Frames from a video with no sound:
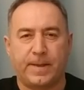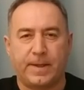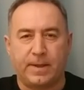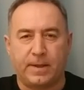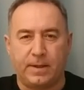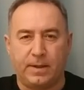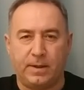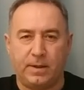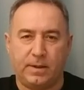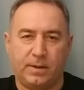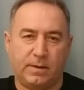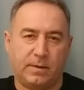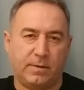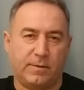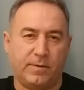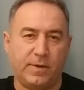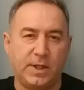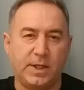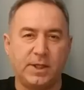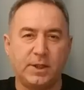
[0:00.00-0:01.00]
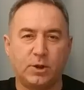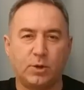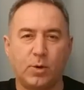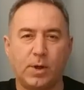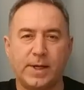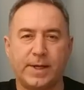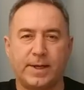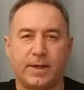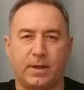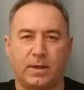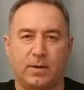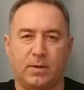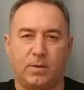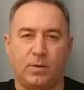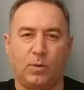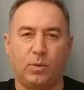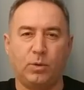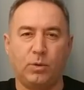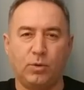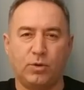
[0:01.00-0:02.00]
И вы не только
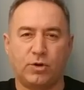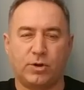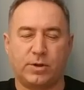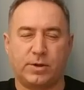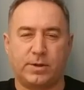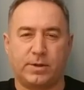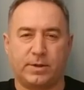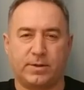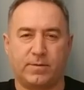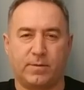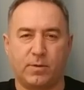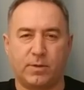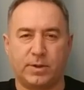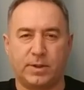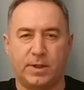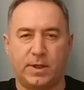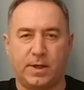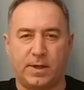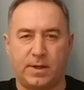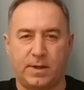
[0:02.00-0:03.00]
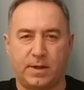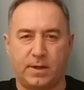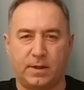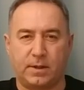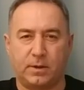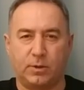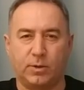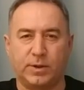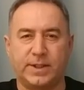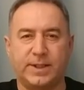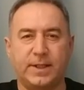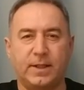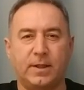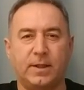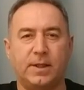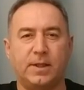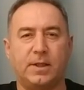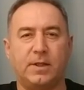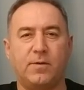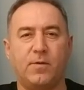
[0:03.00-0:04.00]
улучшите свое зрение, но
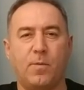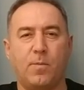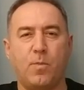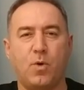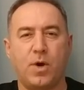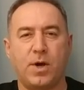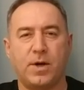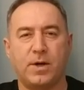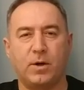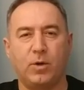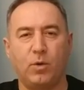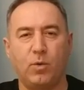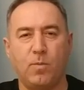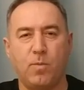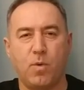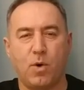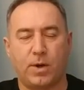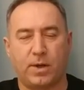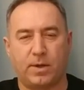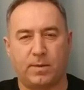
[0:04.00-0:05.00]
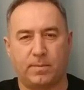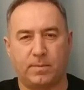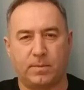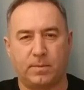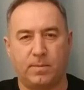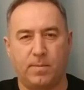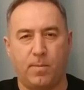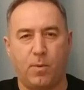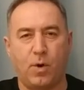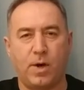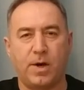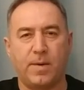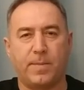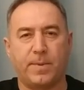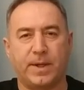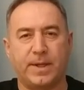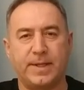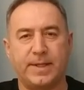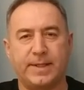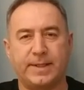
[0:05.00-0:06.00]
сделаете его более глубоким, более
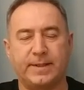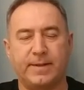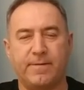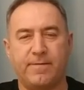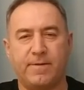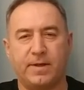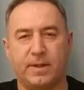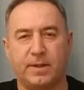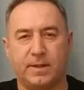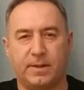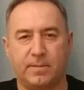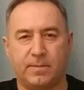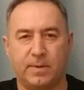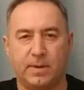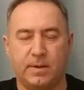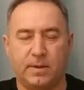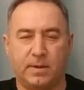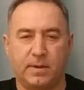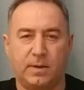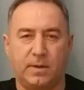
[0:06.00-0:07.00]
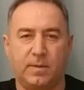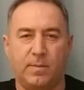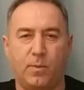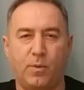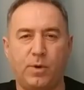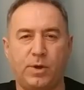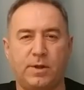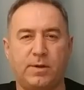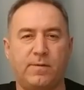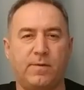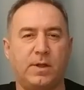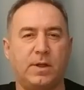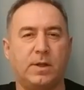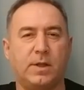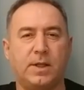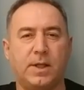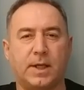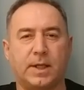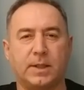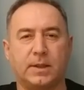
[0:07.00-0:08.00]
проникновенным. Будете видеть
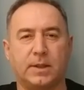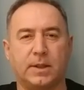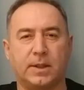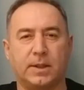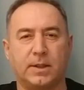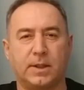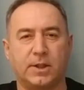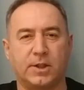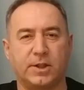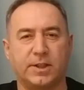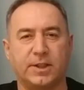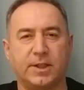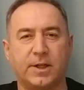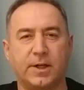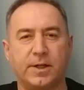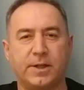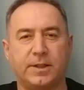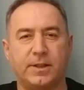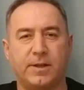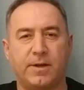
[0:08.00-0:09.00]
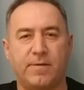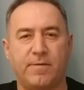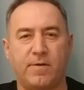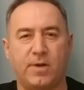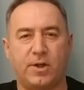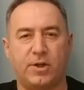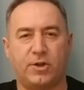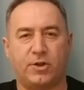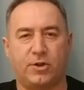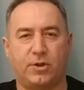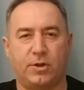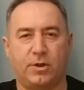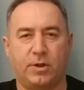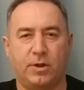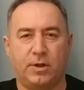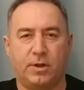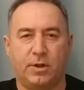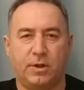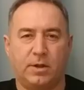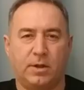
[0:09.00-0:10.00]
некоторые даже скрытые вещи.
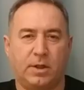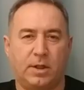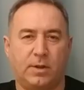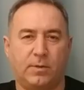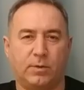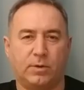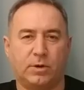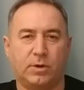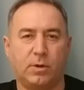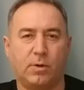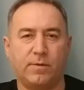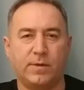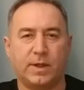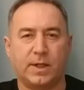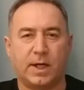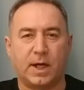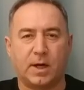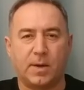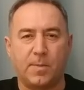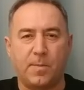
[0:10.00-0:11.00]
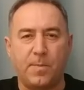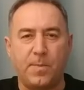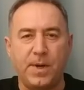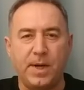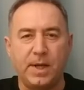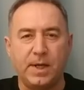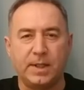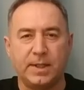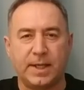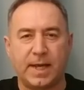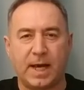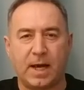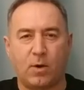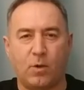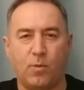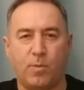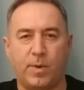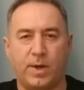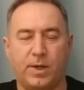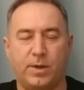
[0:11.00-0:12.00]
И вот словно как пелена
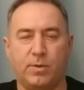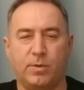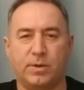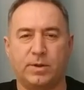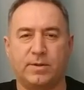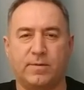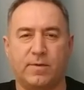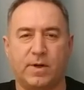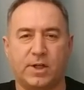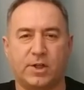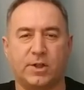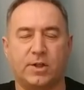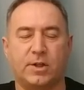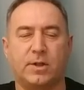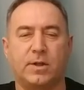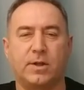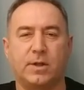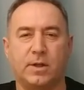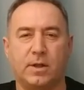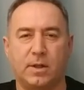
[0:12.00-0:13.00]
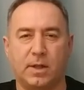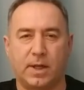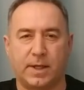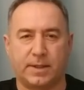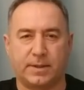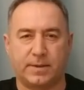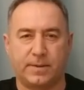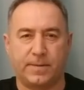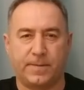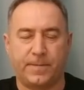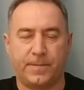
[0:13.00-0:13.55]
упадет с ваших глаз.